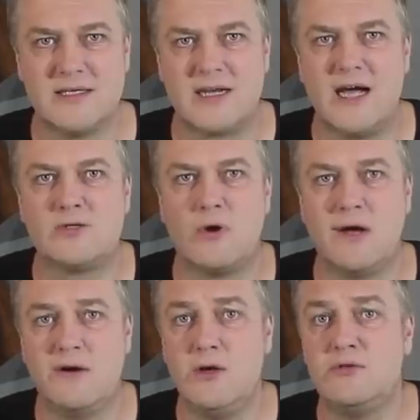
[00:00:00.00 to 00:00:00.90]
Сразу
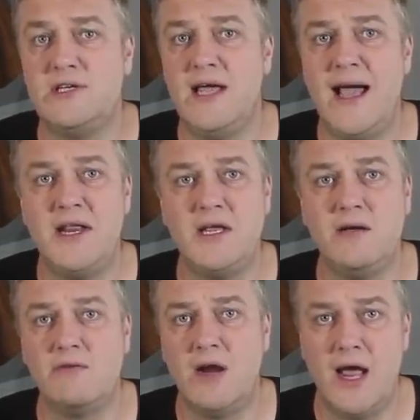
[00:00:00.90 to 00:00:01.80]
оговорюсь, я не
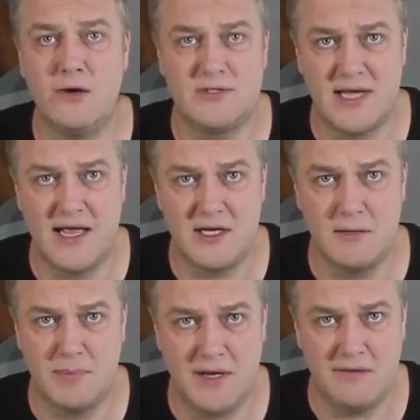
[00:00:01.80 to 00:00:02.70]
являюсь
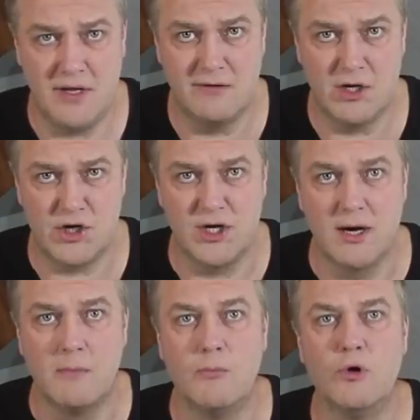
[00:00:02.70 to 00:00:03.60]

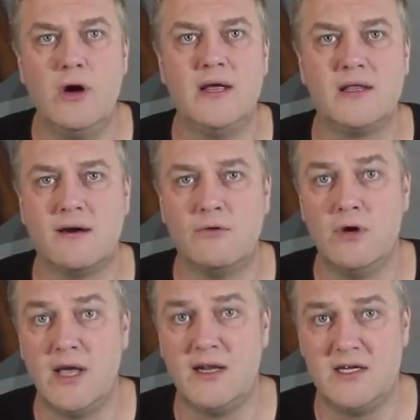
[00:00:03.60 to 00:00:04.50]
антипрививочником. Более
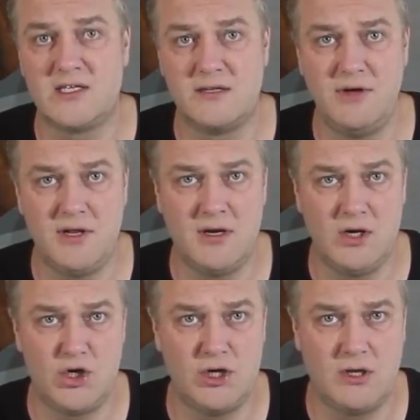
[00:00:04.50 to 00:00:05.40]
того, я
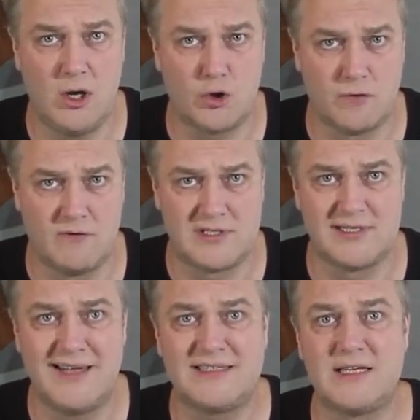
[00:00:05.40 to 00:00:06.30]
действительно считаю, что
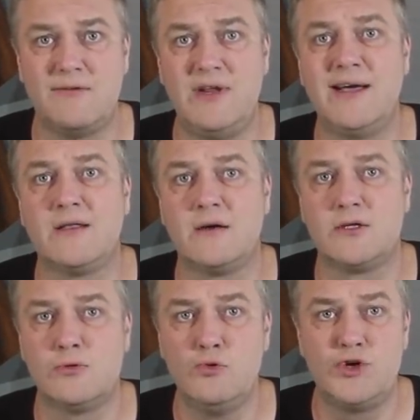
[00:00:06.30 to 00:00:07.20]
вакцинация в
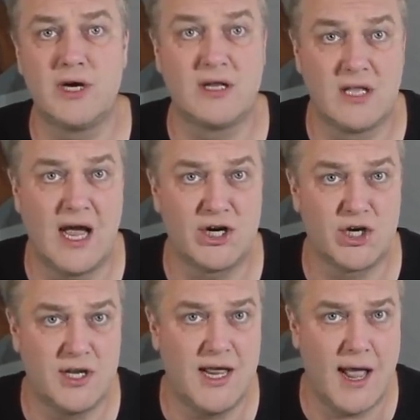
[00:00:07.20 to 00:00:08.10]
некоторых случаях
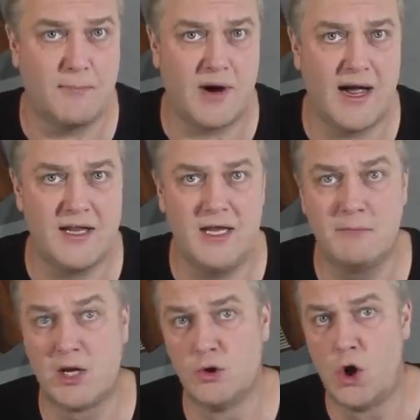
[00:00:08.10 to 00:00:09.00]
даже
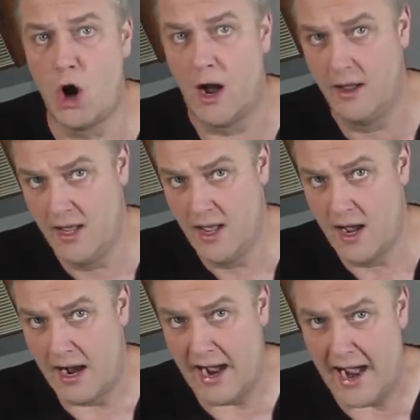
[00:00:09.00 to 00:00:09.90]
необходима, но
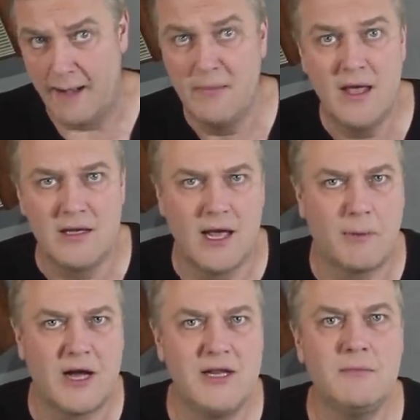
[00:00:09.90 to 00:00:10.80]
а.
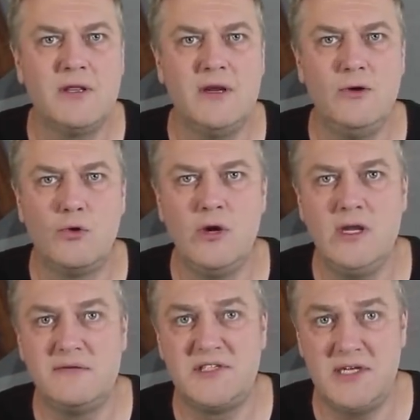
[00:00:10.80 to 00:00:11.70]
Необходимо далеко
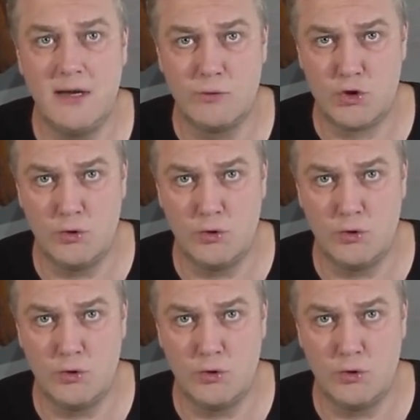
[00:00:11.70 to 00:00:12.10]
не всем.